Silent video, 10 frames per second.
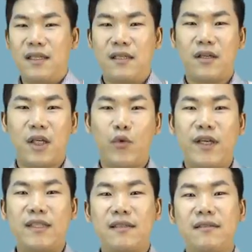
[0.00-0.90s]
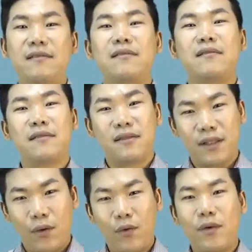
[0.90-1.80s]
경기와 인천은
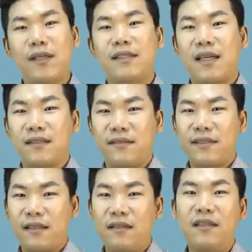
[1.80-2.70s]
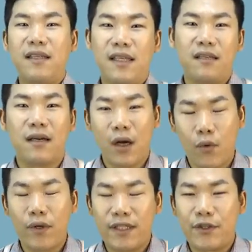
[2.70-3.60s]
그대로 상승세를
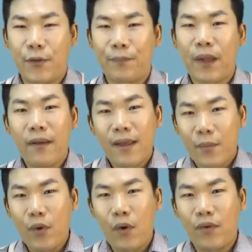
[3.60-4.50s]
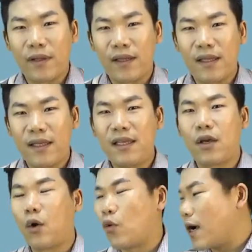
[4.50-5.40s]
이어가고 있죠. 물론 이
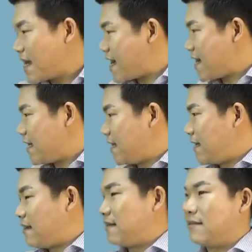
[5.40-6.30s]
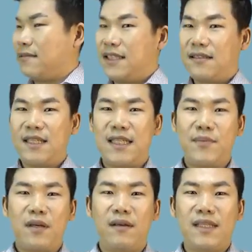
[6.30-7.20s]
결과가
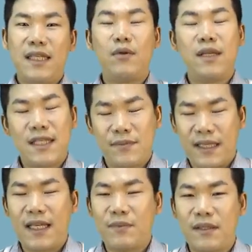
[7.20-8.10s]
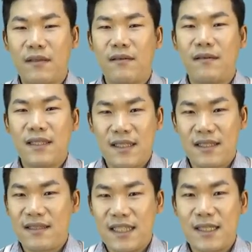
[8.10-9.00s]
2020년 어, 1월 14일부터
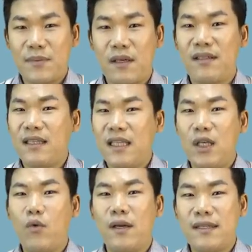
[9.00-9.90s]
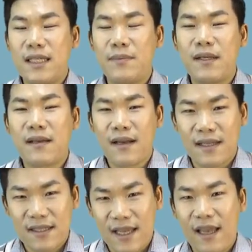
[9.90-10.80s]
2020년 2월
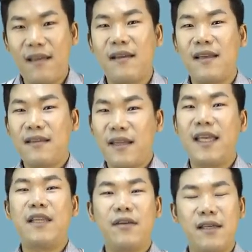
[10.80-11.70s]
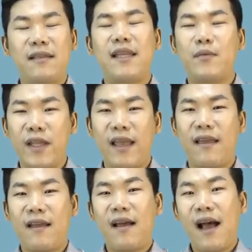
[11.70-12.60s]
10일까지의 데이터이기 때문에
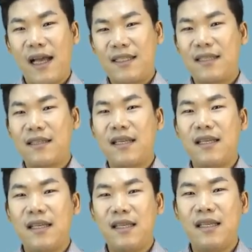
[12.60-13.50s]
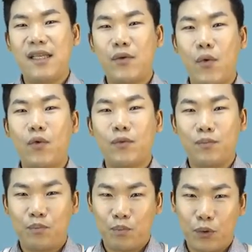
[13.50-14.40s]
아직 220
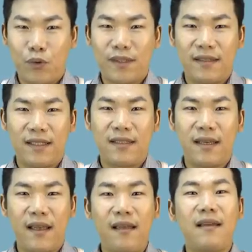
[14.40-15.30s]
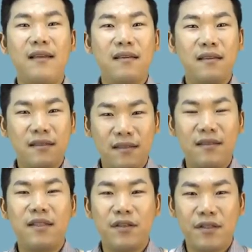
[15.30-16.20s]
부동산 대책의
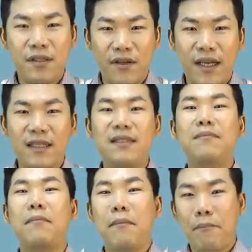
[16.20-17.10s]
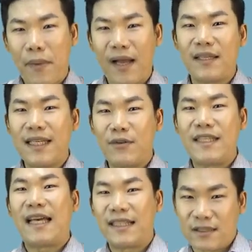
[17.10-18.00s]
그 영향은 반영이
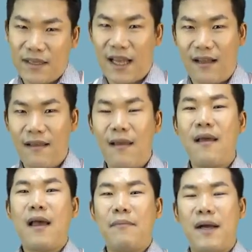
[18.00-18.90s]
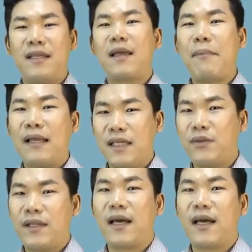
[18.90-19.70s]
되지 않았습니다. 만약에 반영이 된다